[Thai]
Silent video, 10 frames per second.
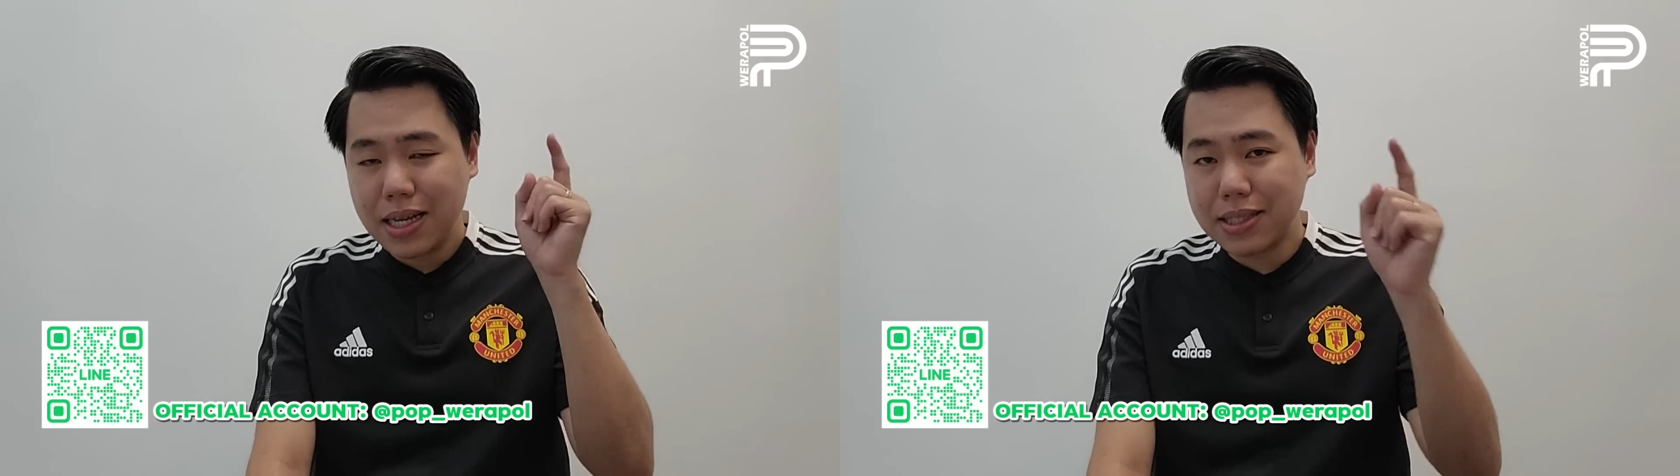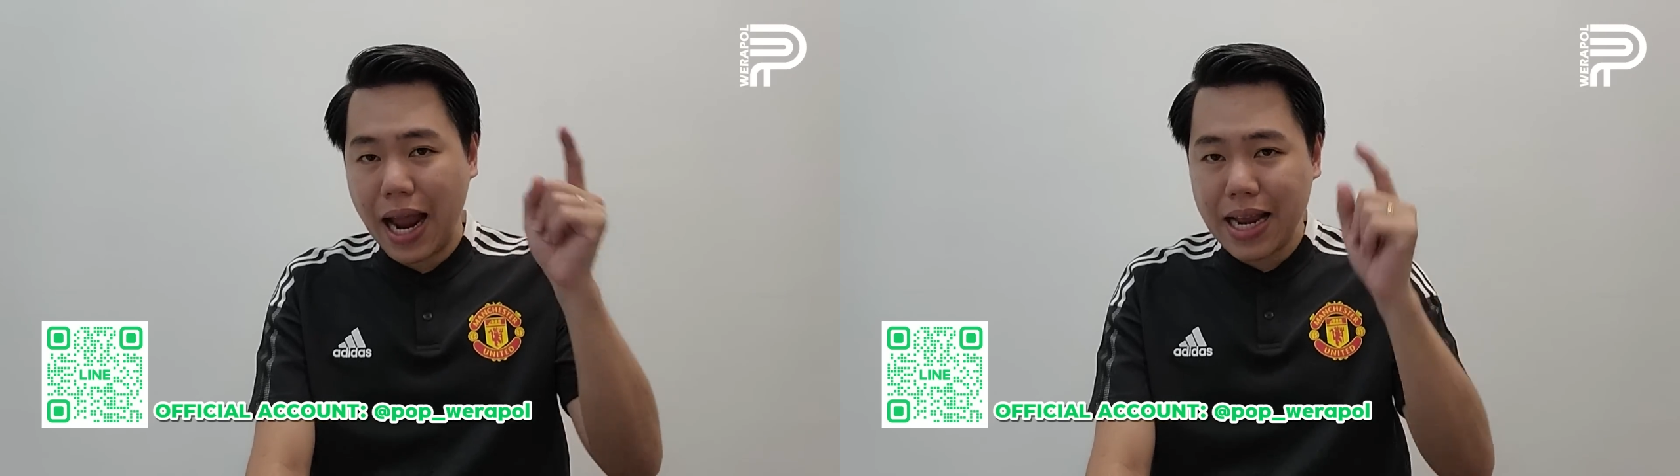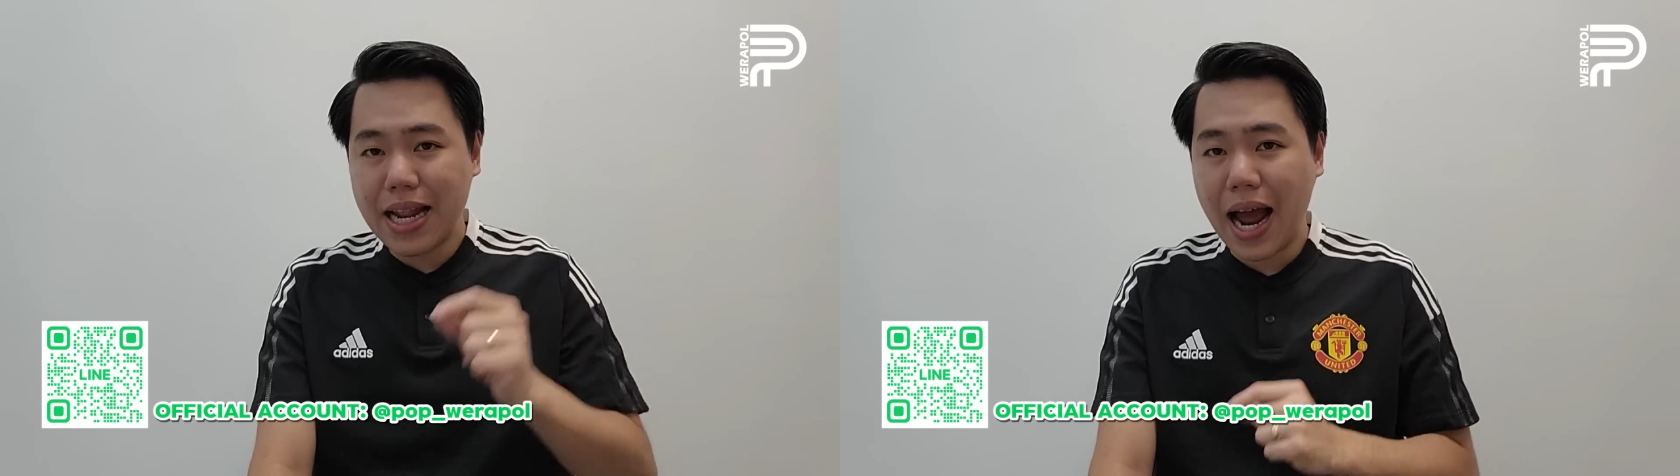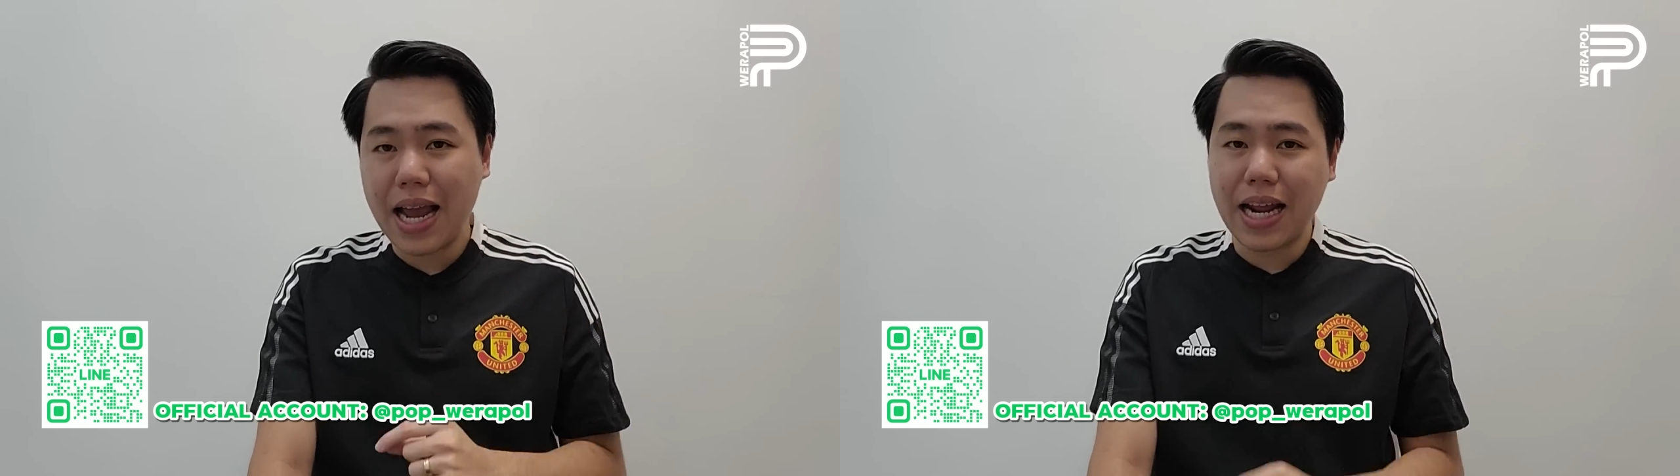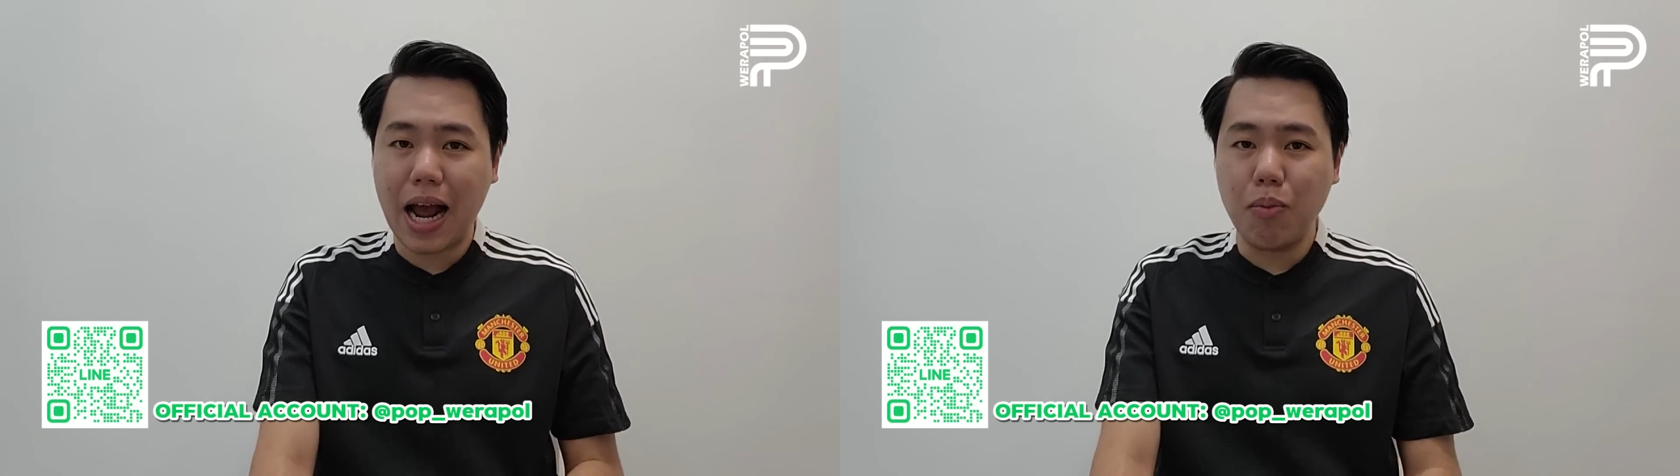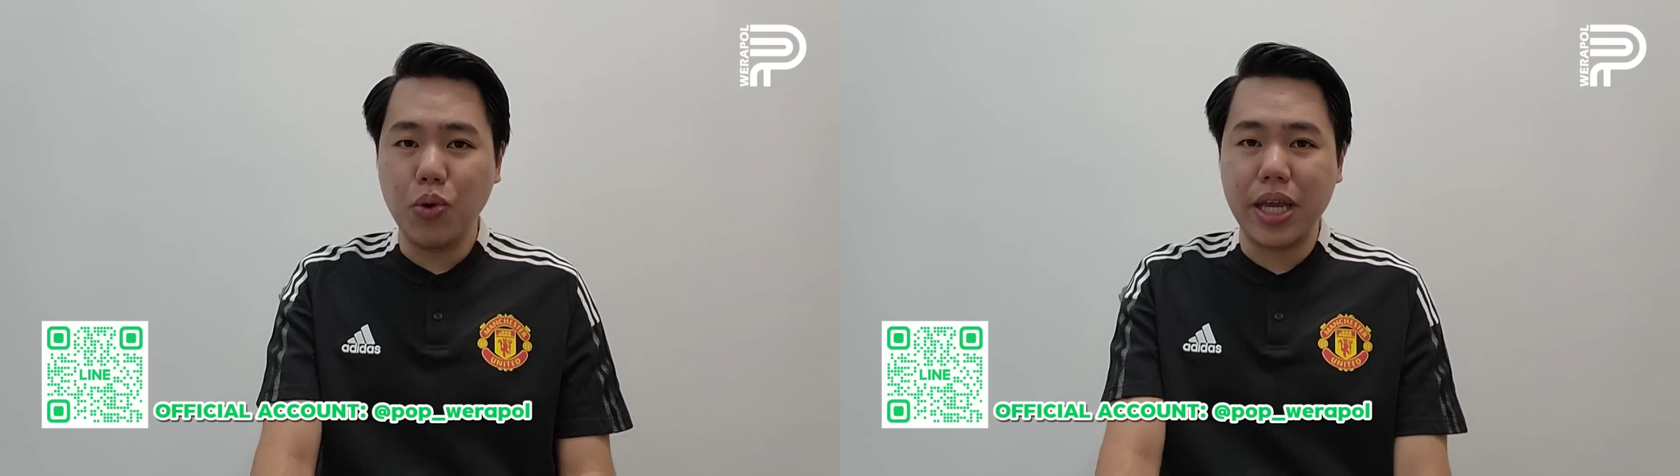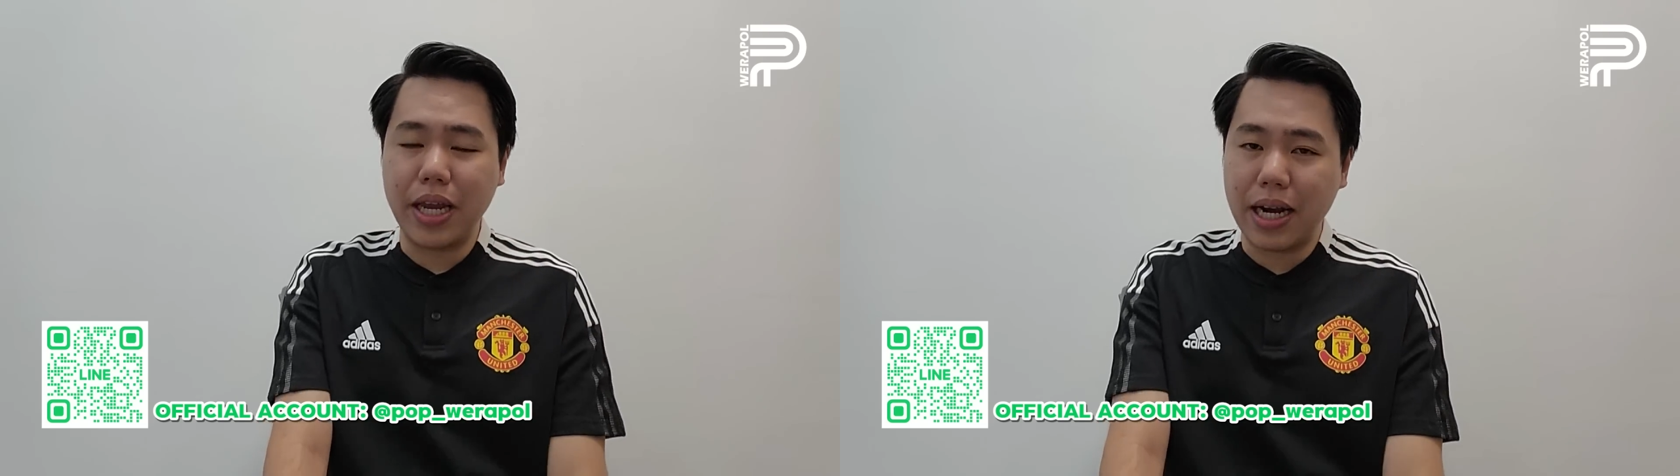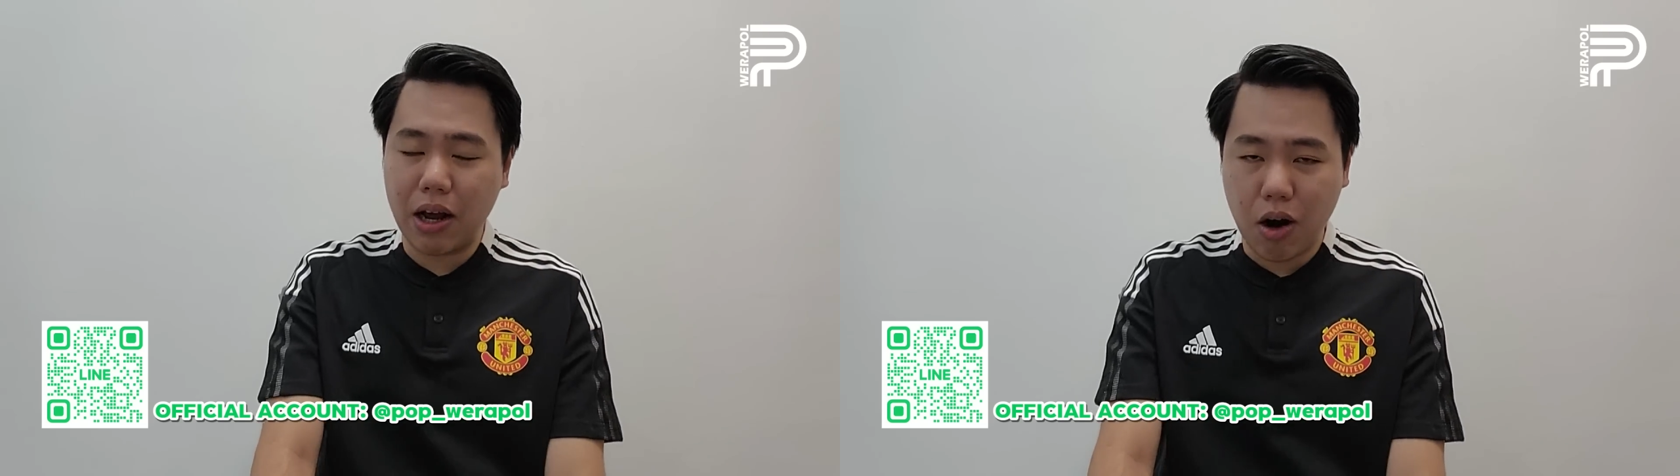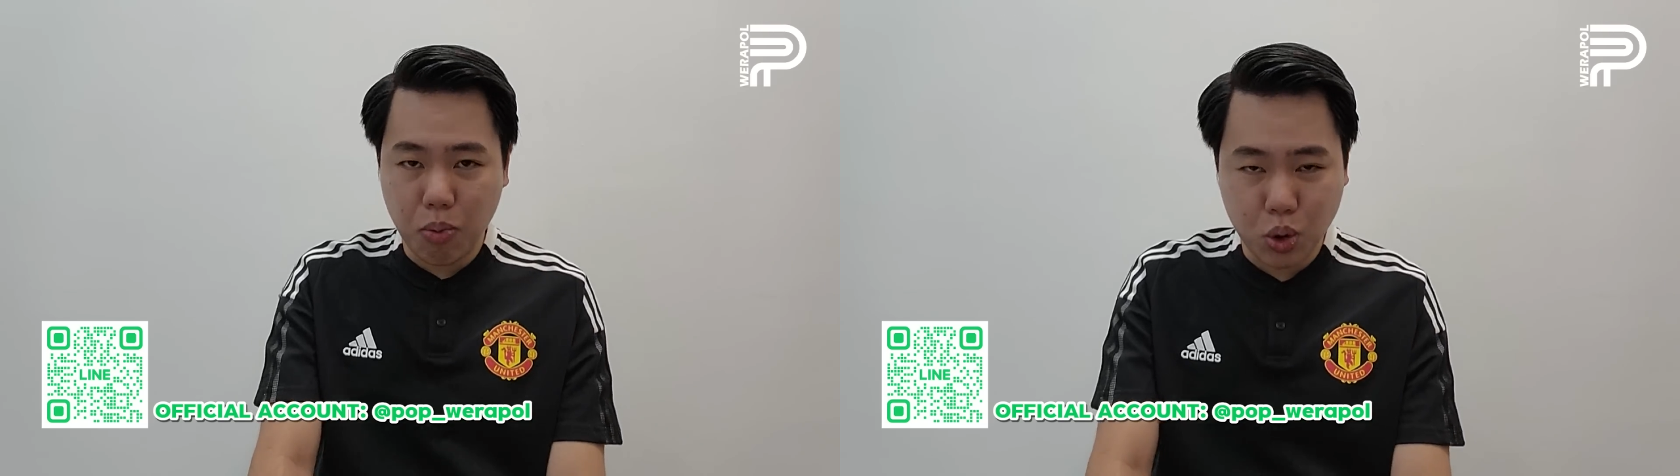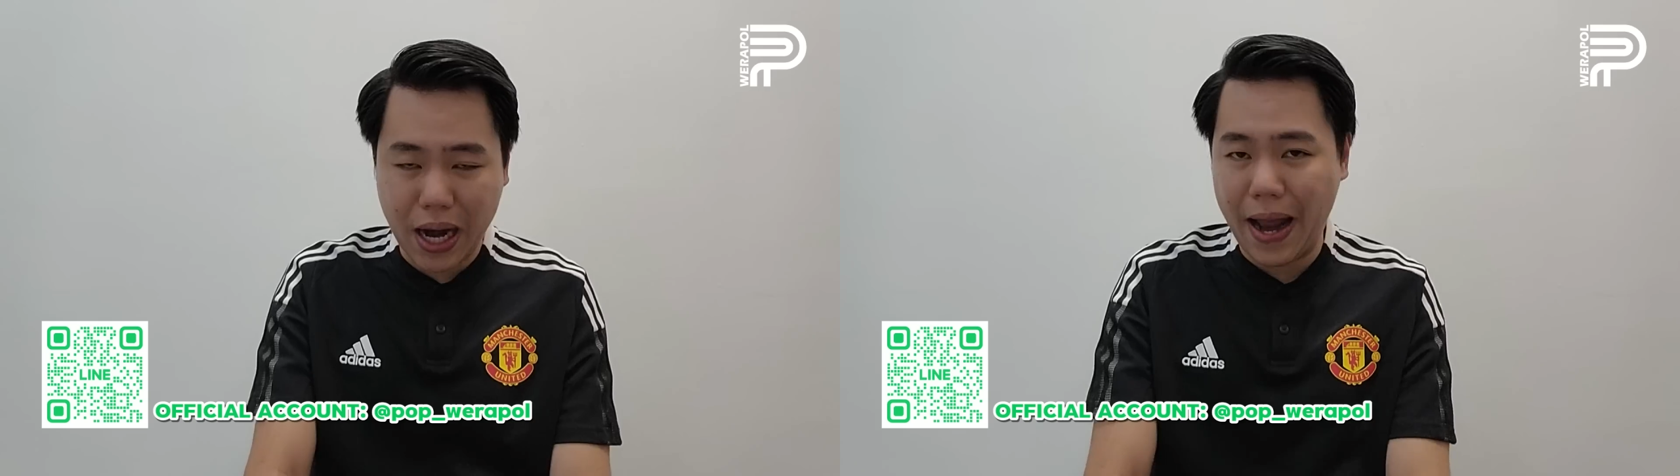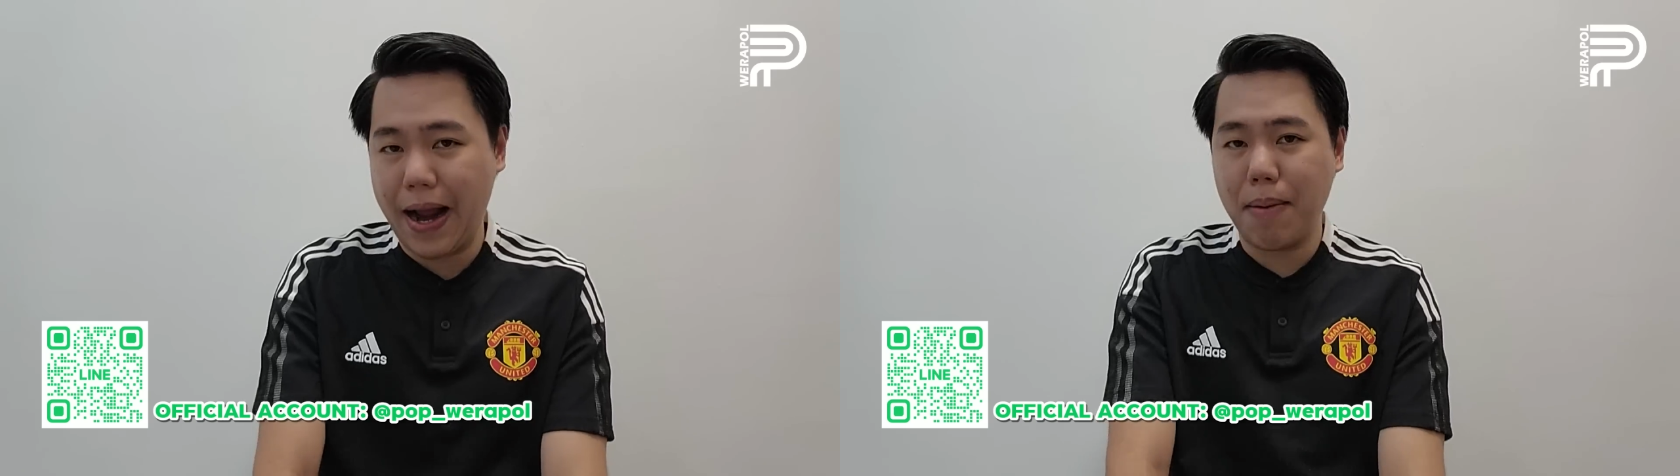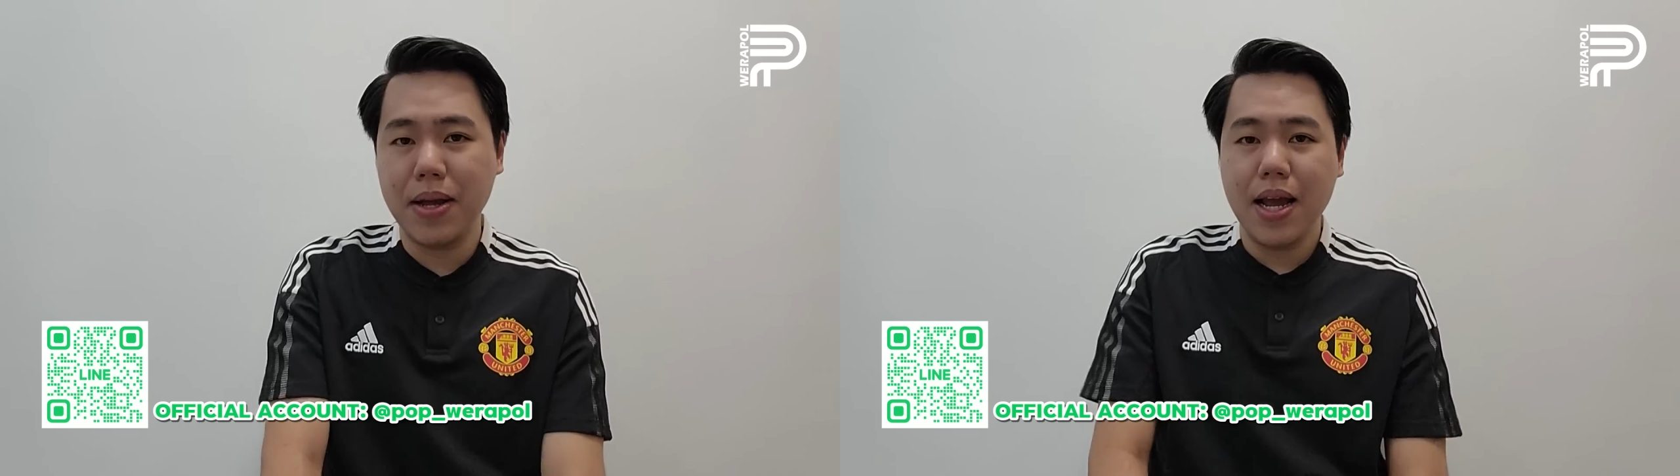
ใส่ได้ทั้งผู้หญิงและก็ผู้ชายครับ